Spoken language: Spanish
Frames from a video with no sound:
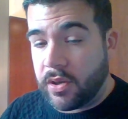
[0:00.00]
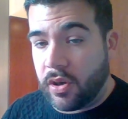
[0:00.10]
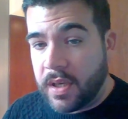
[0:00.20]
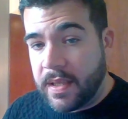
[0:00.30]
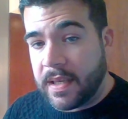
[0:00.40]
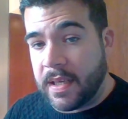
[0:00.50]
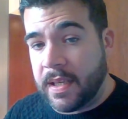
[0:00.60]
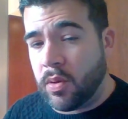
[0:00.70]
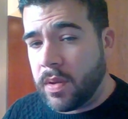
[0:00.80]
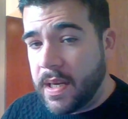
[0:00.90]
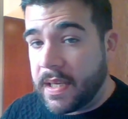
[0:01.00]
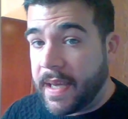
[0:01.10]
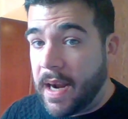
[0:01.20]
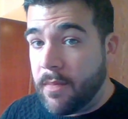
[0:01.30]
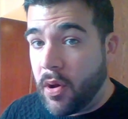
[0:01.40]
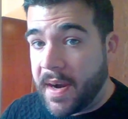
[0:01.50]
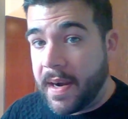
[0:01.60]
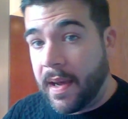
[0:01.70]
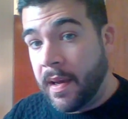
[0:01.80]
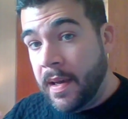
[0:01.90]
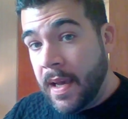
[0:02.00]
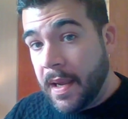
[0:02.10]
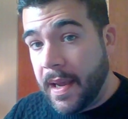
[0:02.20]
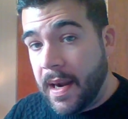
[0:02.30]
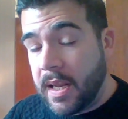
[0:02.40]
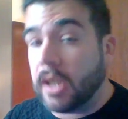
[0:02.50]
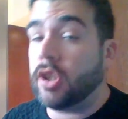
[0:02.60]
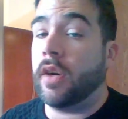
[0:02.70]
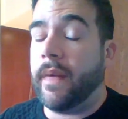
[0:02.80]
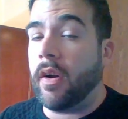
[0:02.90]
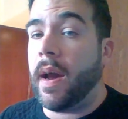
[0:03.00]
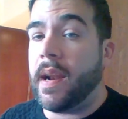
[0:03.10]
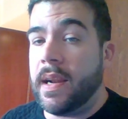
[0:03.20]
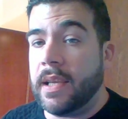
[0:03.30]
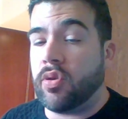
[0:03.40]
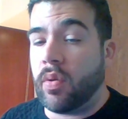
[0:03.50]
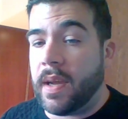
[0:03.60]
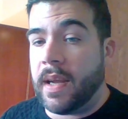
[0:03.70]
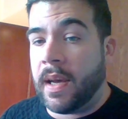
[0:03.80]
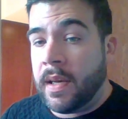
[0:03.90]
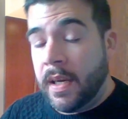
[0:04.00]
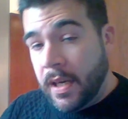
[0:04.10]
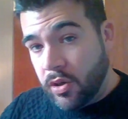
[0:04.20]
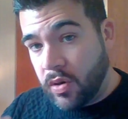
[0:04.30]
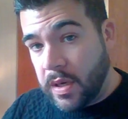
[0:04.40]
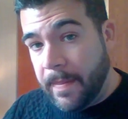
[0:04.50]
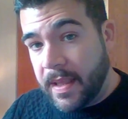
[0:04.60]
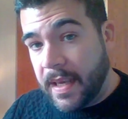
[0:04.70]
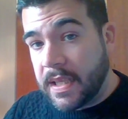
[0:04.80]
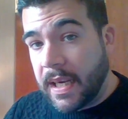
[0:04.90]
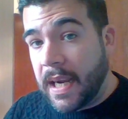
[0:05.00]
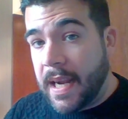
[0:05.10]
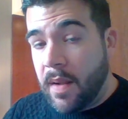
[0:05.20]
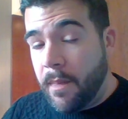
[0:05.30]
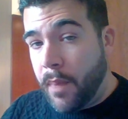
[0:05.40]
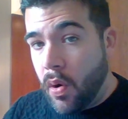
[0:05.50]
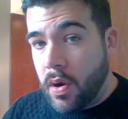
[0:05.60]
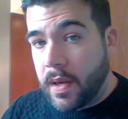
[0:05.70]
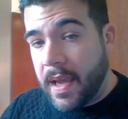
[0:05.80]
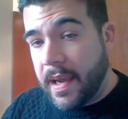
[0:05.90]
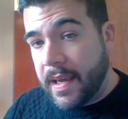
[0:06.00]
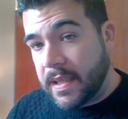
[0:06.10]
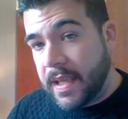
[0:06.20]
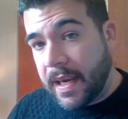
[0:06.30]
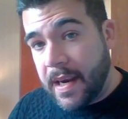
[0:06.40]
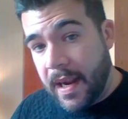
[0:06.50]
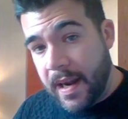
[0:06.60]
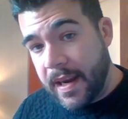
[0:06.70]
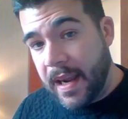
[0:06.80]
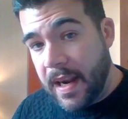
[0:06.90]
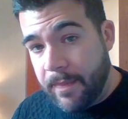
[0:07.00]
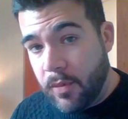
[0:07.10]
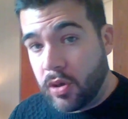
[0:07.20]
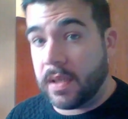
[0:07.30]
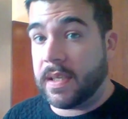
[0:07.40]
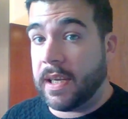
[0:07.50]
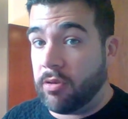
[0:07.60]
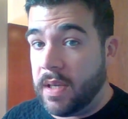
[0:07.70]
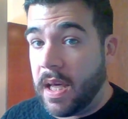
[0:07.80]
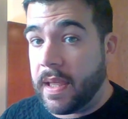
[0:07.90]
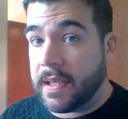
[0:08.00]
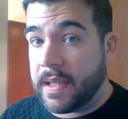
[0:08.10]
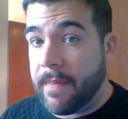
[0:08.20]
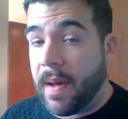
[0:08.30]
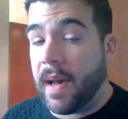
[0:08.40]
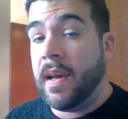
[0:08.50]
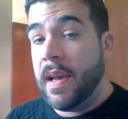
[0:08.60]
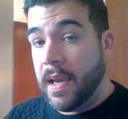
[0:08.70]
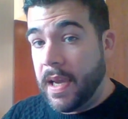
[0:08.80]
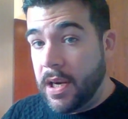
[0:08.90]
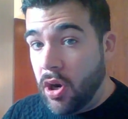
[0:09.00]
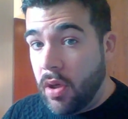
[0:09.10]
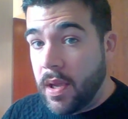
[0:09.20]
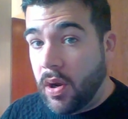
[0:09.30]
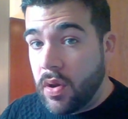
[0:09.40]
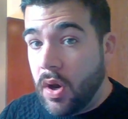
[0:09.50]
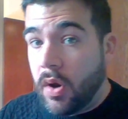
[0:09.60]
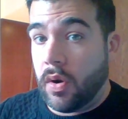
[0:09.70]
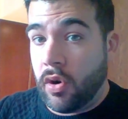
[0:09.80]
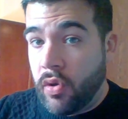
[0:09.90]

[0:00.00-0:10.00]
cositas. Y si tú tienes cara al morrana, cara al cachofa o cara lechuguina, suscríbete a este canal porque en este canal regalamos sexualidad extrema. Y no lo digo yo, lo